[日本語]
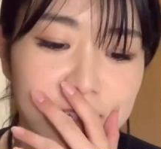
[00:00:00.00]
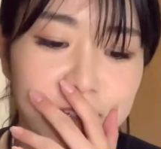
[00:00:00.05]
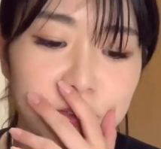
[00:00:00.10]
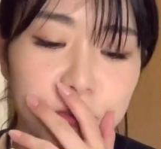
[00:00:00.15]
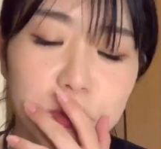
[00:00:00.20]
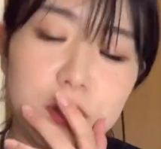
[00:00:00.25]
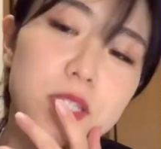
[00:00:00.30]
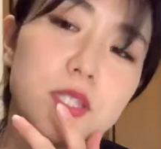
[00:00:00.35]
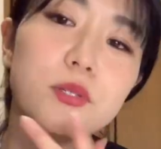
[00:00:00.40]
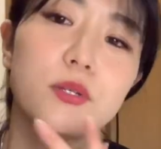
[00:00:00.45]

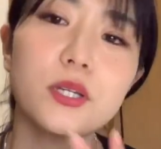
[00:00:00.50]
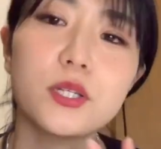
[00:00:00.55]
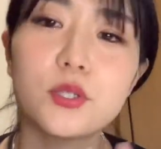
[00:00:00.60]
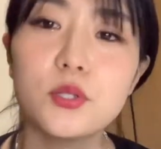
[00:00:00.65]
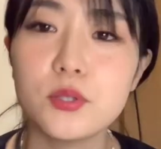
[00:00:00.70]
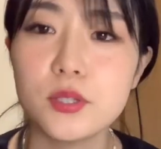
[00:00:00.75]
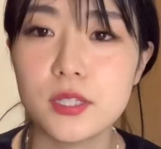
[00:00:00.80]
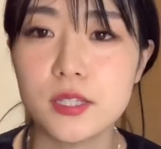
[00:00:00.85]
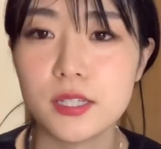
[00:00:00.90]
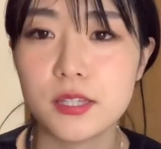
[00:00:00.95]
ウエストが
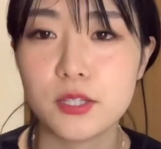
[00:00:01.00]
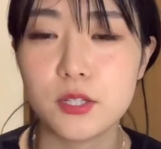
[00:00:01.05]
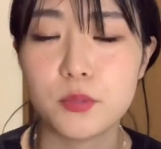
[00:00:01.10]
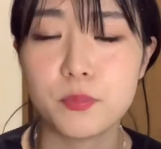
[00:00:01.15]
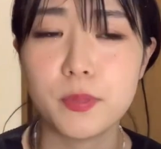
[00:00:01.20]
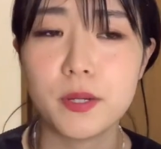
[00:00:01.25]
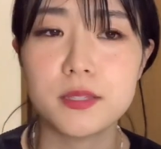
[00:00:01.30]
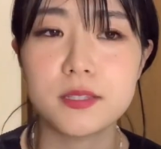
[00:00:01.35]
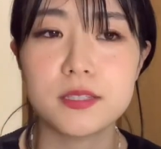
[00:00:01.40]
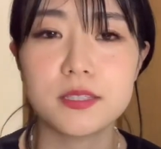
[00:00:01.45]
キュッてなってる
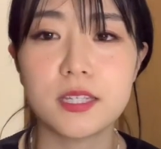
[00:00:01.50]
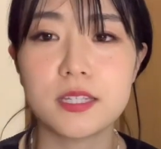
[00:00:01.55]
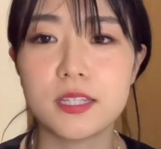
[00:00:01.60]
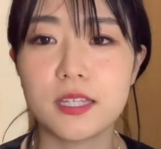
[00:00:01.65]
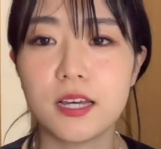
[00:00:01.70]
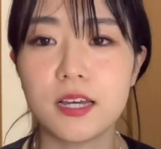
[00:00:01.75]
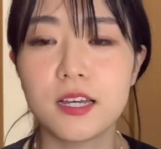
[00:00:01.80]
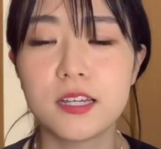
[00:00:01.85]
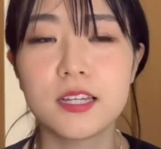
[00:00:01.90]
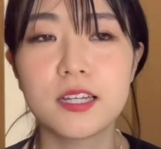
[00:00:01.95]
パンツって
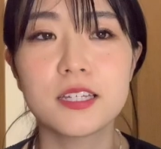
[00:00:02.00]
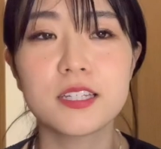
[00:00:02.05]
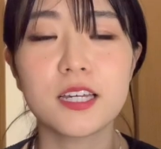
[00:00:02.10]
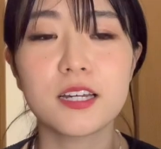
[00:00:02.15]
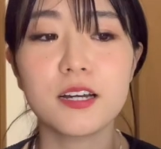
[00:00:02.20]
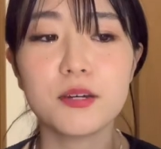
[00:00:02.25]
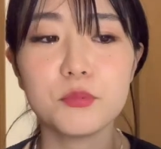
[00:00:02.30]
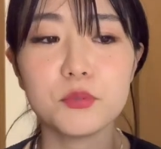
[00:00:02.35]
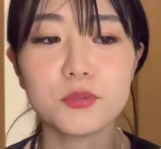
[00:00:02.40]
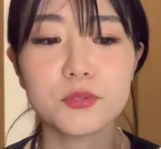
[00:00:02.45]
さ、しゃ
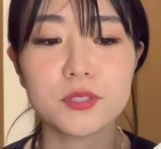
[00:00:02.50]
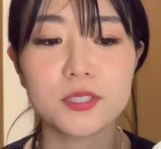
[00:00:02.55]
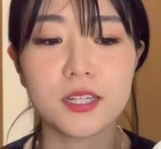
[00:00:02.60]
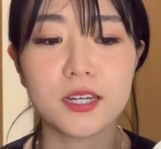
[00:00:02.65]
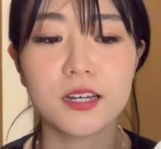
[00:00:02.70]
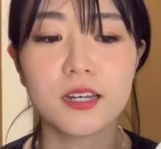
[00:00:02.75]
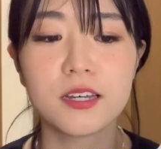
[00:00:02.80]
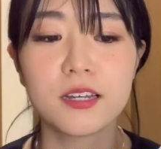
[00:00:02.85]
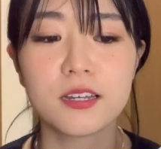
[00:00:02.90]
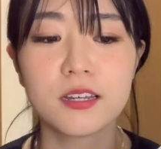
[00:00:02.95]
がむと
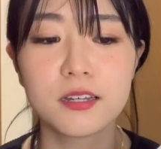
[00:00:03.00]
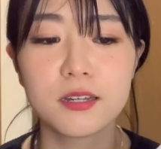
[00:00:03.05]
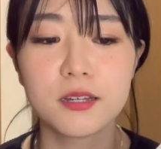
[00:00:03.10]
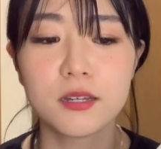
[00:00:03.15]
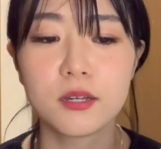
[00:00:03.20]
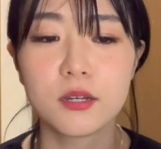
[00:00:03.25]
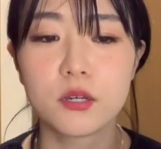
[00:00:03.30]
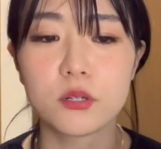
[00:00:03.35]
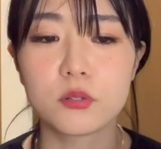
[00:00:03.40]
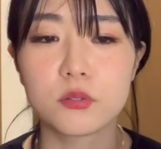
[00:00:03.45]
さ、
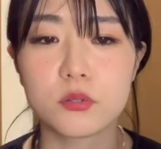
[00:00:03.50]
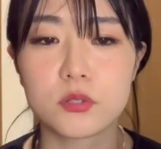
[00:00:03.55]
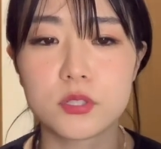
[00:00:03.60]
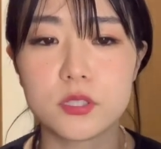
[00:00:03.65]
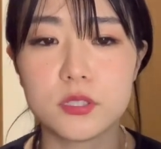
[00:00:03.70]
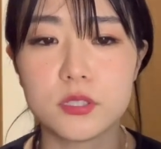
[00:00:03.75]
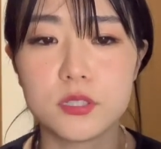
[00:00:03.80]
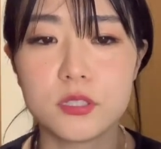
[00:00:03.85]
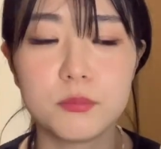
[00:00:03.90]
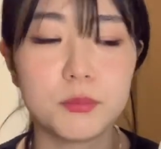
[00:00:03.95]
苦
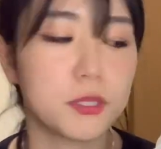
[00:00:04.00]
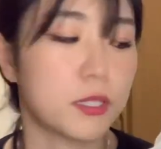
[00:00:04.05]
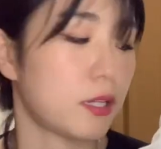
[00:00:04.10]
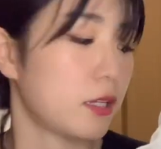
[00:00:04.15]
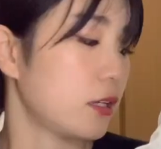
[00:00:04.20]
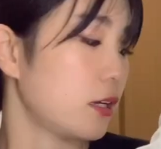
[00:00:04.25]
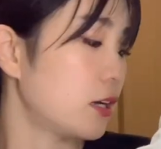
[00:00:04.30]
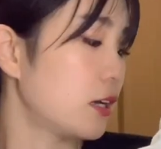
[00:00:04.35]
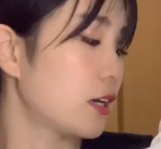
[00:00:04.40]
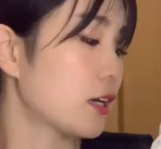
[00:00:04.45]
しいみた
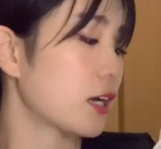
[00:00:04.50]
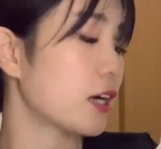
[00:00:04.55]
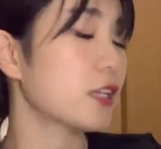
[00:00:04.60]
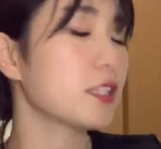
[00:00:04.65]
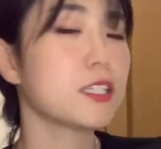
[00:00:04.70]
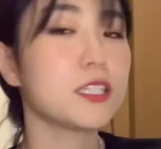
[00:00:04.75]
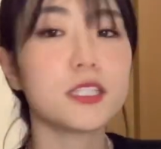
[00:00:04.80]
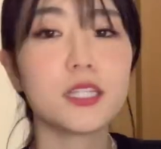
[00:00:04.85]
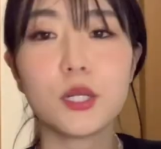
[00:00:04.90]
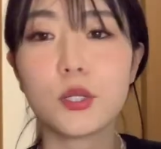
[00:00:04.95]
いな
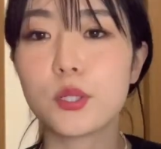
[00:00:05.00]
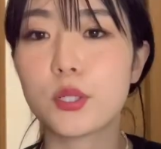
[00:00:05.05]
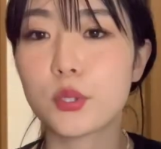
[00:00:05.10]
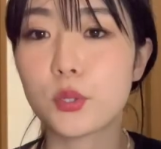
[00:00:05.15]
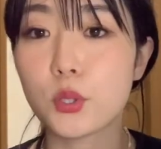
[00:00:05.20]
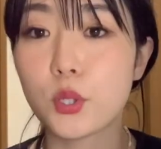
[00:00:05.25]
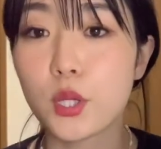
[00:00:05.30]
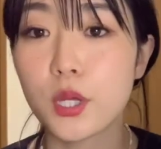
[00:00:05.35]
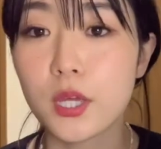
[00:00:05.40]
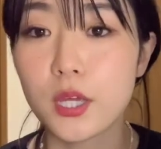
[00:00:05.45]
感じになるけ
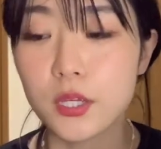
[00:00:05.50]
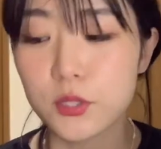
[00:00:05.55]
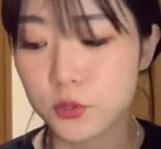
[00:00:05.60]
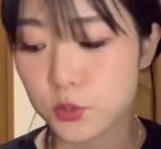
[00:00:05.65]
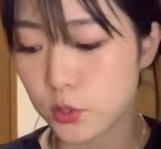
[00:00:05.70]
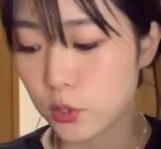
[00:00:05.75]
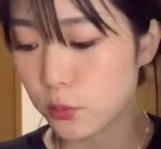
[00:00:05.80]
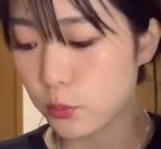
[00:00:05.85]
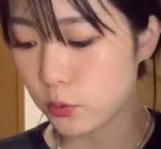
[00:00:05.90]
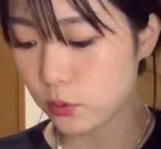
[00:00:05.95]
ど、
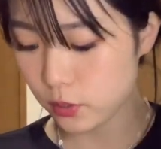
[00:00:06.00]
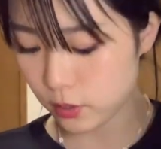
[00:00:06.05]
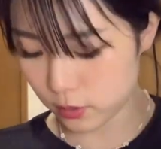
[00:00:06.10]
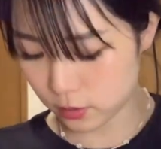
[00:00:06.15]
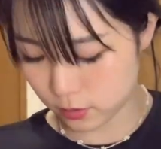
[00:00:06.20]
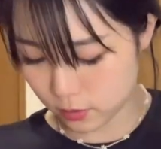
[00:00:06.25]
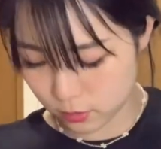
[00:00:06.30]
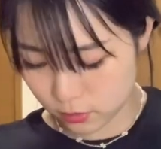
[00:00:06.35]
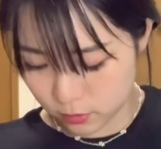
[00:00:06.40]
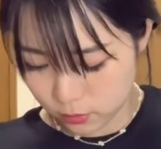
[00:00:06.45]
それもな
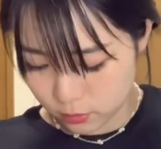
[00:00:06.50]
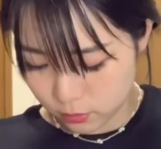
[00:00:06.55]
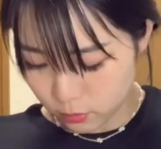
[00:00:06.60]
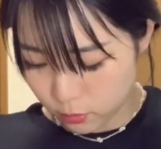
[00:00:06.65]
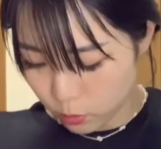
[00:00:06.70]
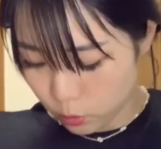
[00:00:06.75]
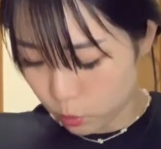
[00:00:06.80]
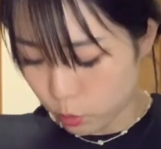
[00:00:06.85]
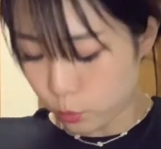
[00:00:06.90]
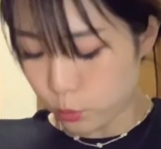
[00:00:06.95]
いし、
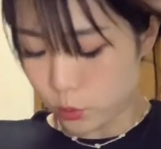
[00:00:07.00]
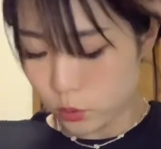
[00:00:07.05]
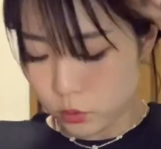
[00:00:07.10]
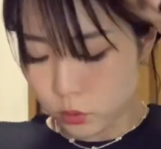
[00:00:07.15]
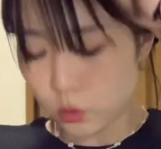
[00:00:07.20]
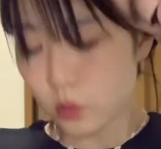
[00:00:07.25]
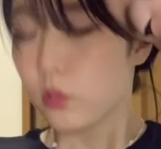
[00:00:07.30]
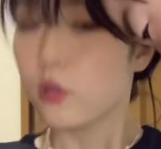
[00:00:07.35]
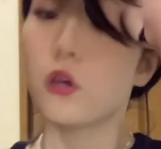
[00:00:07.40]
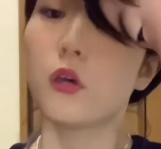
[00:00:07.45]
こかめっ
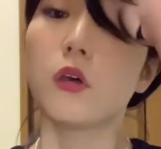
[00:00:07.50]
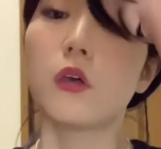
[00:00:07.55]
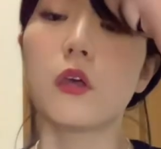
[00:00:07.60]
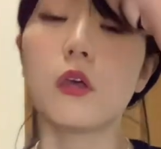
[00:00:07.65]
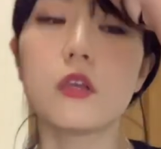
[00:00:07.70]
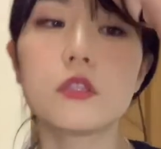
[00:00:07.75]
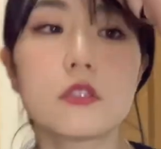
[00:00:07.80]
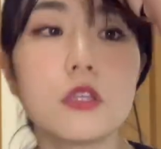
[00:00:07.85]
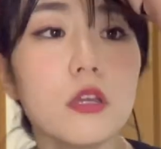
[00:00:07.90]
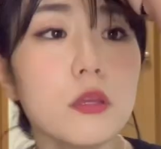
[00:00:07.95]
ちゃ、
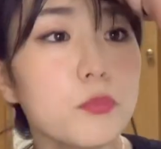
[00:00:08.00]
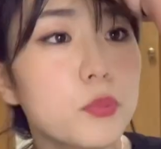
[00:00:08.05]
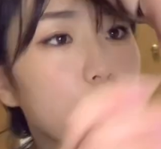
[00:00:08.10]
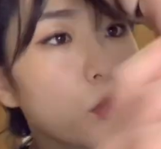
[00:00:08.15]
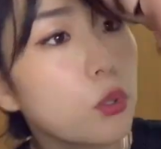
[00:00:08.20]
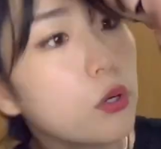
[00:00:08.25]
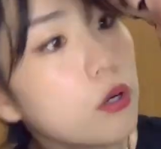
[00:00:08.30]
全部良